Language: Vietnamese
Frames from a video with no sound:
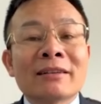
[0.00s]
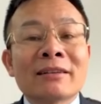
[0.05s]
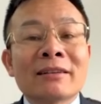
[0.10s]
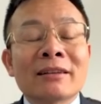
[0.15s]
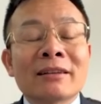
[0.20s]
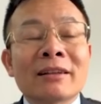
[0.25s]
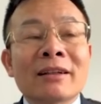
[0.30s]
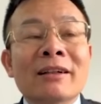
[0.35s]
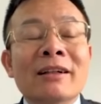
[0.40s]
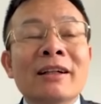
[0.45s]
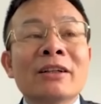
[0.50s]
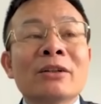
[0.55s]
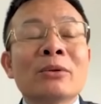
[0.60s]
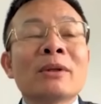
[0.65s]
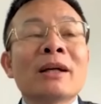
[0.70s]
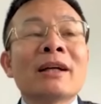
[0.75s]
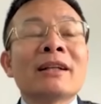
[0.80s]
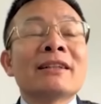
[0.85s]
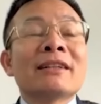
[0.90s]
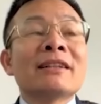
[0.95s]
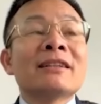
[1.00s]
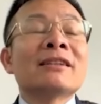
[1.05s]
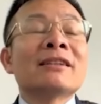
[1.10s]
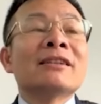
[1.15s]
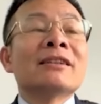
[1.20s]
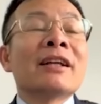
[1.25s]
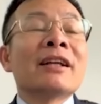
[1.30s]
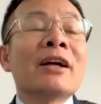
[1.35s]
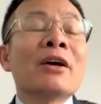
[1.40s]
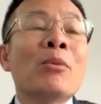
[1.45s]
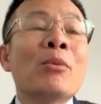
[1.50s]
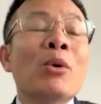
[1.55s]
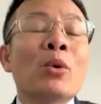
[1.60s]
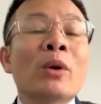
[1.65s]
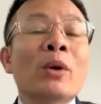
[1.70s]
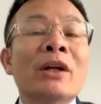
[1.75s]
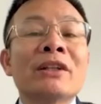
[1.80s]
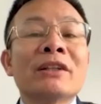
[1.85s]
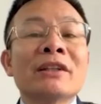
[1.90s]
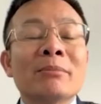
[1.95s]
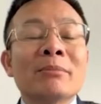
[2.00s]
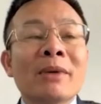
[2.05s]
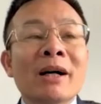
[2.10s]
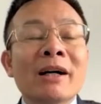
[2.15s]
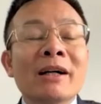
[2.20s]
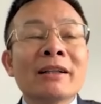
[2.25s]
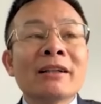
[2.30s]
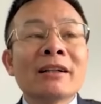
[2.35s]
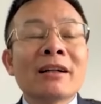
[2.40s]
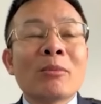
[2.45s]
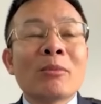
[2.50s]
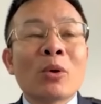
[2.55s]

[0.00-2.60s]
tới thì chúng ta xét xử theo bộ luật hình sự mới tức là